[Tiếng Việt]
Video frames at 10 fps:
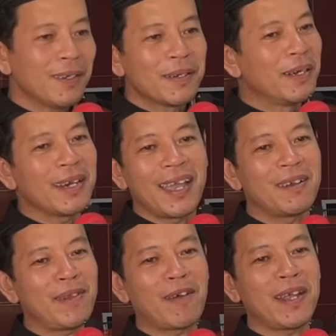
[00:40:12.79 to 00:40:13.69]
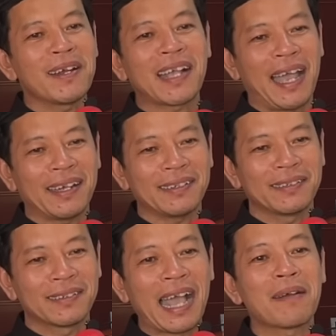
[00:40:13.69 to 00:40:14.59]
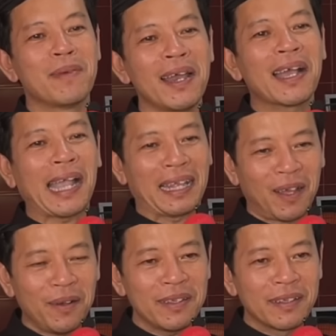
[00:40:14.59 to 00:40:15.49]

con người này đồng đạo thấy nó càng càng mê là càng tối